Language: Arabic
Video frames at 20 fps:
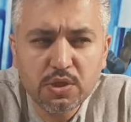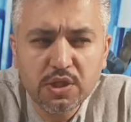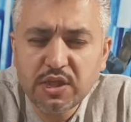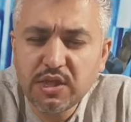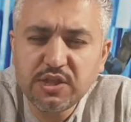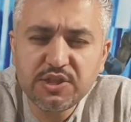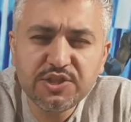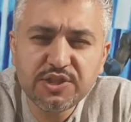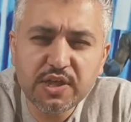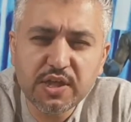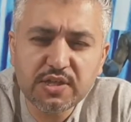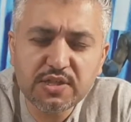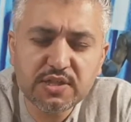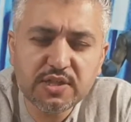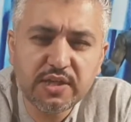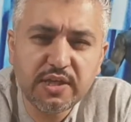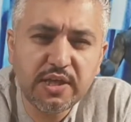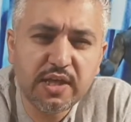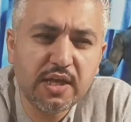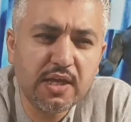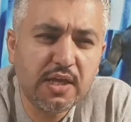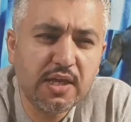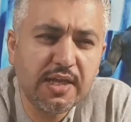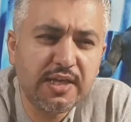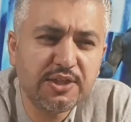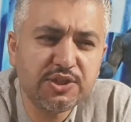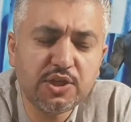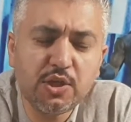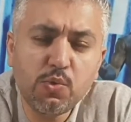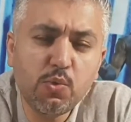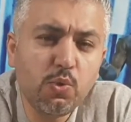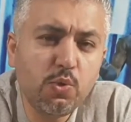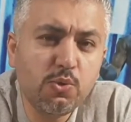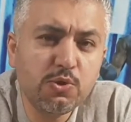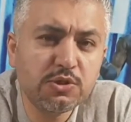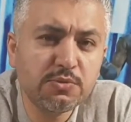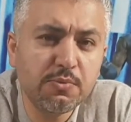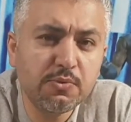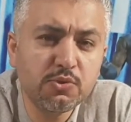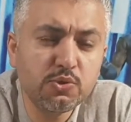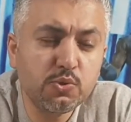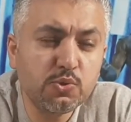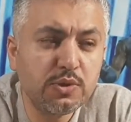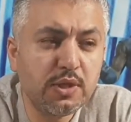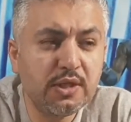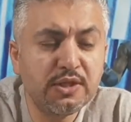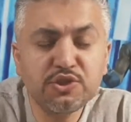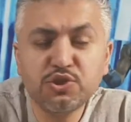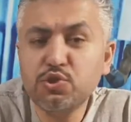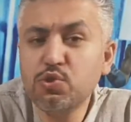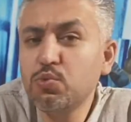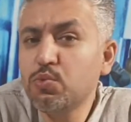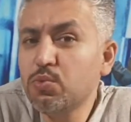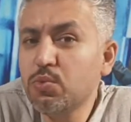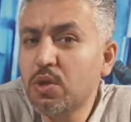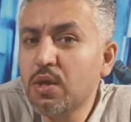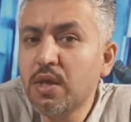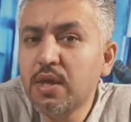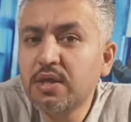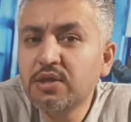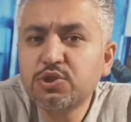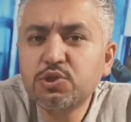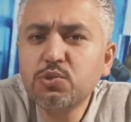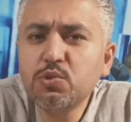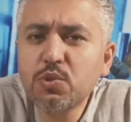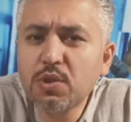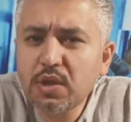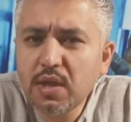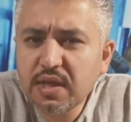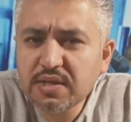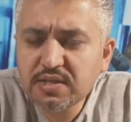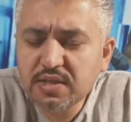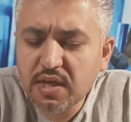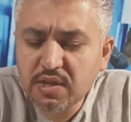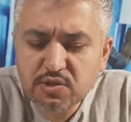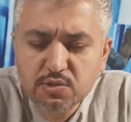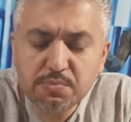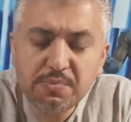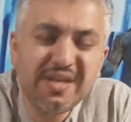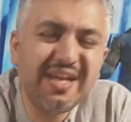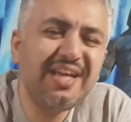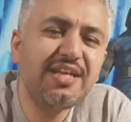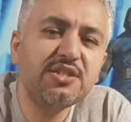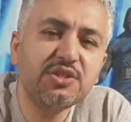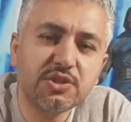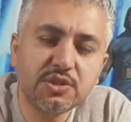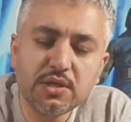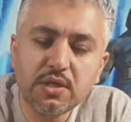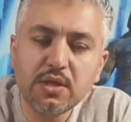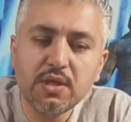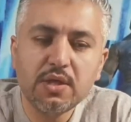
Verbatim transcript: كل شخصيه ليش هالوحوش موجوده شنو شنو اساسهم ليش